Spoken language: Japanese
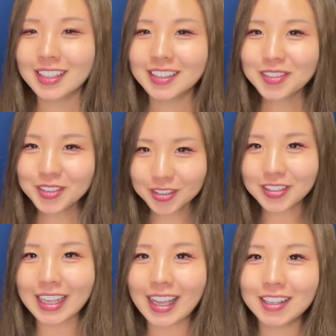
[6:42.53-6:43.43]
ということ
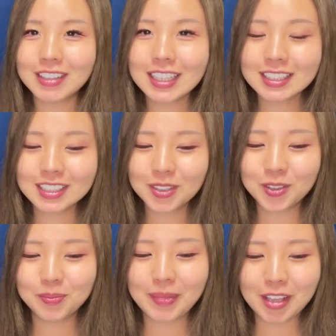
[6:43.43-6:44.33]
で、私の
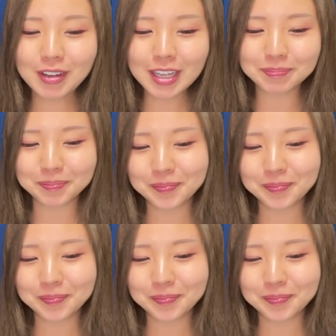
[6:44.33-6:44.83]
本命は、